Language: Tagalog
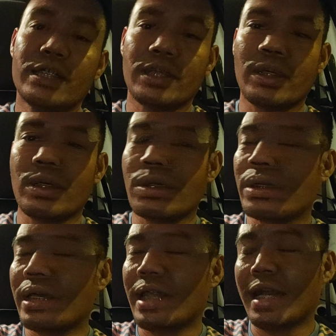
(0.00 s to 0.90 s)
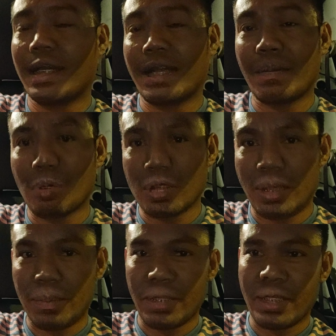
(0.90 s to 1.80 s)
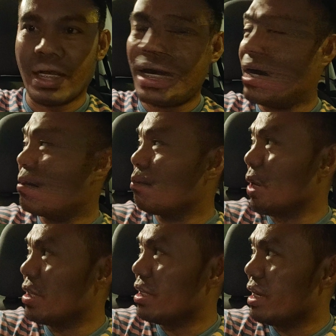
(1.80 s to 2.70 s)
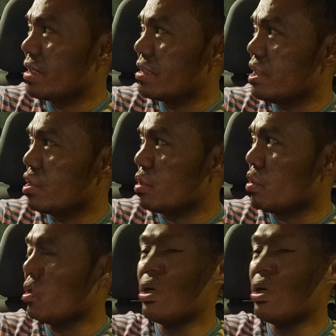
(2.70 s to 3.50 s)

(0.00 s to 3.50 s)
so kailangan nga Muslim talaga ang pwede lang dito